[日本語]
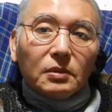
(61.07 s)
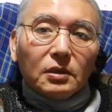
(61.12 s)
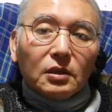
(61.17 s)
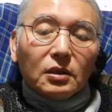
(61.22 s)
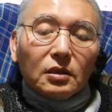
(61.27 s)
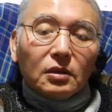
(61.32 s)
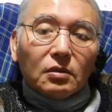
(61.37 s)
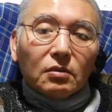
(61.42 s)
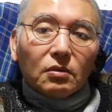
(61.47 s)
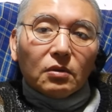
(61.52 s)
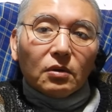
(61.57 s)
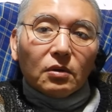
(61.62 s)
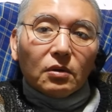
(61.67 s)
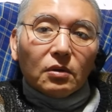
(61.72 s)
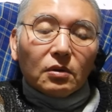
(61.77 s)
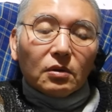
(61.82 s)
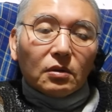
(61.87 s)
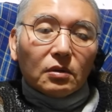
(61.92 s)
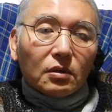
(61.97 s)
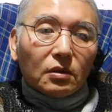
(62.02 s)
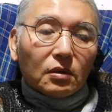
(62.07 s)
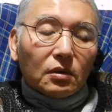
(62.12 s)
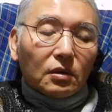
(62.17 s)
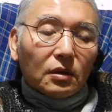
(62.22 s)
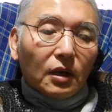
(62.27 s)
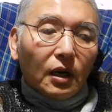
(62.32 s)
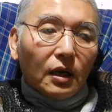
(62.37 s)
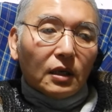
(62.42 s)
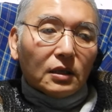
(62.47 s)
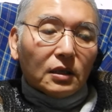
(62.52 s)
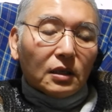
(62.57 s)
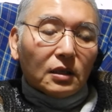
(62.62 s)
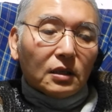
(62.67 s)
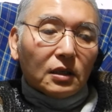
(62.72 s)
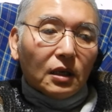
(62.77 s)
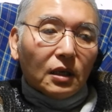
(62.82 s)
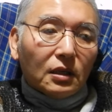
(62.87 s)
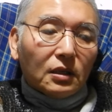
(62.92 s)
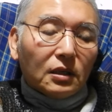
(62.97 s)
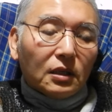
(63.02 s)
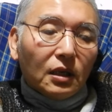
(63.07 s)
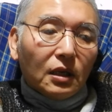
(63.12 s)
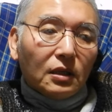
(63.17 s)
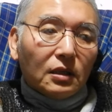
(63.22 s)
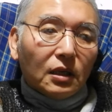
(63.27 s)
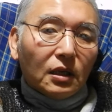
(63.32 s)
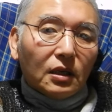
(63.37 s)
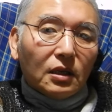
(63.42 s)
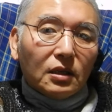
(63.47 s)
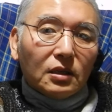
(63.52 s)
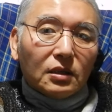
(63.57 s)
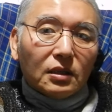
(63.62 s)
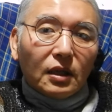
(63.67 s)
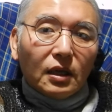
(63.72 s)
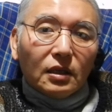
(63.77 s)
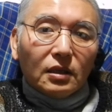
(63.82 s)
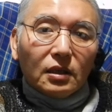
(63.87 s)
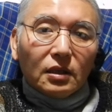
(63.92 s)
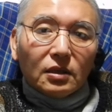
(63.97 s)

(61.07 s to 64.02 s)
ミリの高さしか人間には技術な